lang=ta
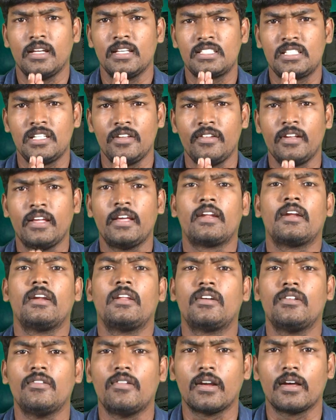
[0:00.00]
எஸ்டிவி
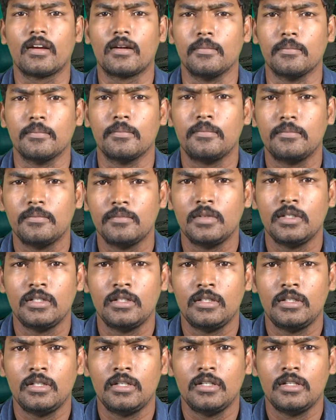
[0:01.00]
நேயர்களுக்கு வணக்கம்
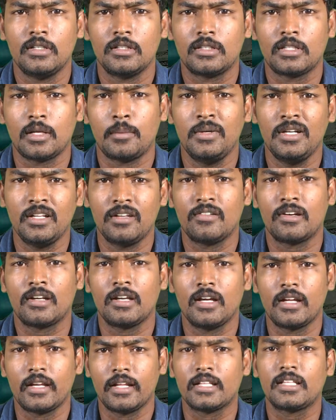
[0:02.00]
தமிழர்
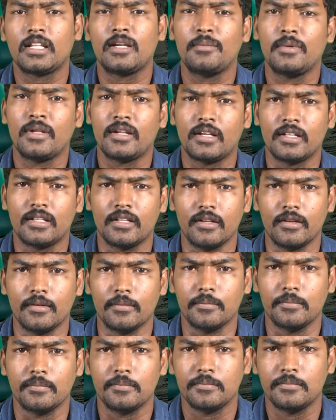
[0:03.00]
வரலாறு எத்தனை பேருக்கு
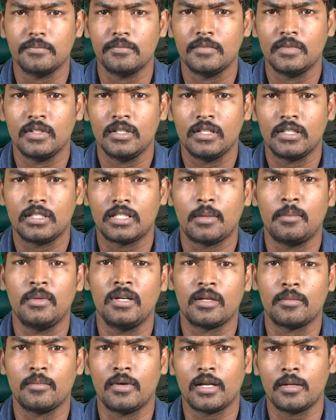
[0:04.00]
தெரியும்
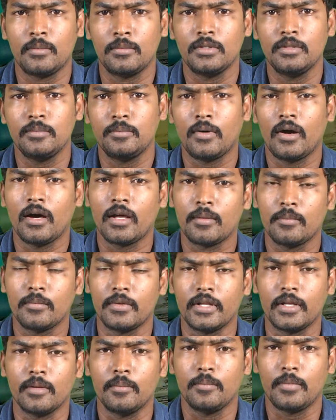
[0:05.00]
தமிழர் மரபு
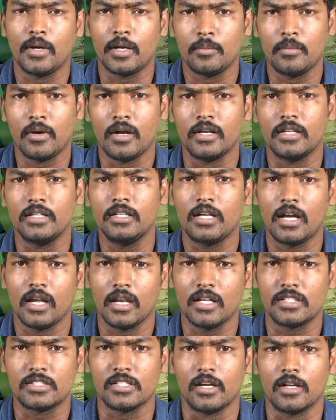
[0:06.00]
பாரம்பரியம் பண்பாடு
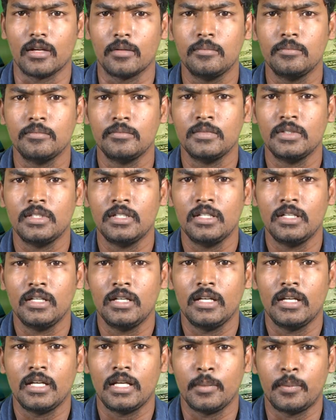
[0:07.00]
கலாச்சாரம்
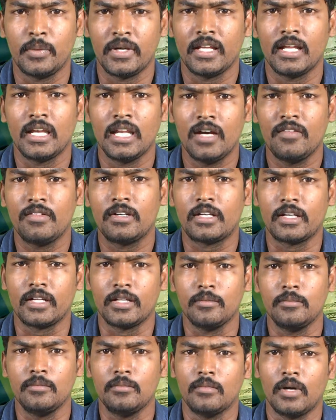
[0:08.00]
இப்படி
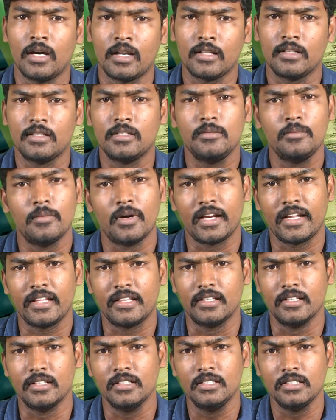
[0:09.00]
எல்லாவற்றையும் மறந்து
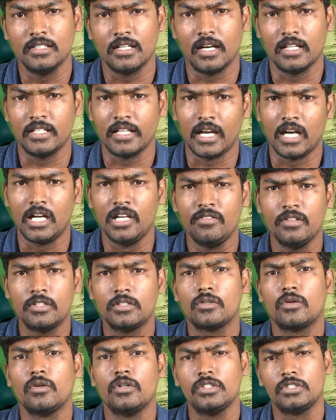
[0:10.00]
மறைத்து அதை
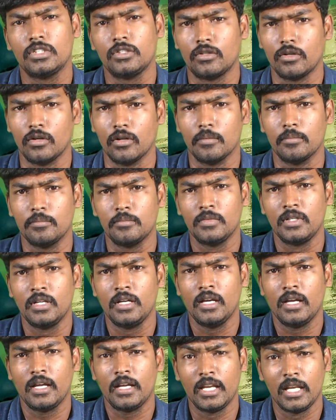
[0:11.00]
அழிவுக்கு கொண்டு சென்றுள்ளோம்
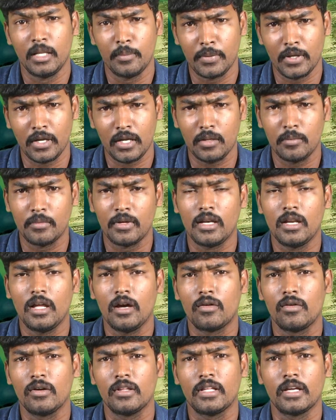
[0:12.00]
இனி பிறக்கும் எல்லா
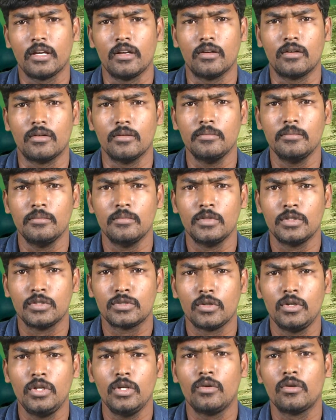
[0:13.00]
குழந்தைகளுக்கும்
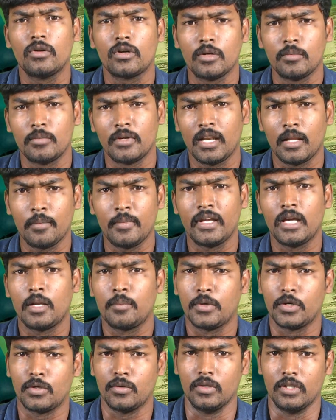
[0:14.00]
சொல்லிக் கொடுக்கும் நிலைமை
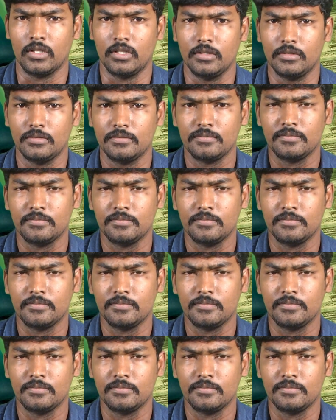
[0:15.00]
ஏற்பட்டுள்ளது